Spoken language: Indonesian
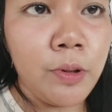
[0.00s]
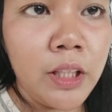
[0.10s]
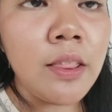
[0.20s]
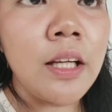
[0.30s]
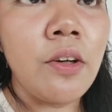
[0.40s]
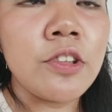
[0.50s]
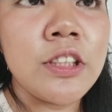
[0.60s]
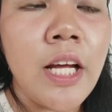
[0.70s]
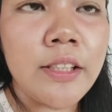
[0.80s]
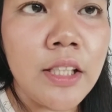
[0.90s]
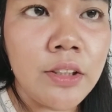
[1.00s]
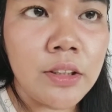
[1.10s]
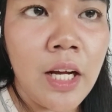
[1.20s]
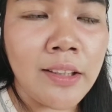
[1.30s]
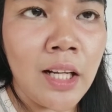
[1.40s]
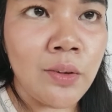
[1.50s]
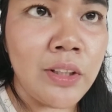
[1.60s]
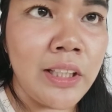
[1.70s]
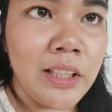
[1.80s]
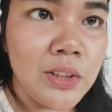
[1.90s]
kulit dan oxidize-nya nggak
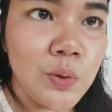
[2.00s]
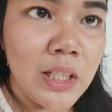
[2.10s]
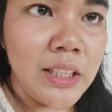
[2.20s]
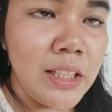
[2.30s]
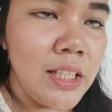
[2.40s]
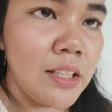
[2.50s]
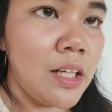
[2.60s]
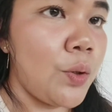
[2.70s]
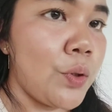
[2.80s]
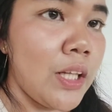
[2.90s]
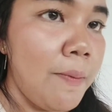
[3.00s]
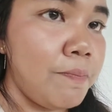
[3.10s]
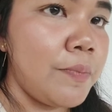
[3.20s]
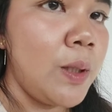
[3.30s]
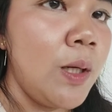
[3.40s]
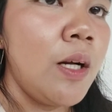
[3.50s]
terlalu tinggi juga jadi nggak terlalu gelap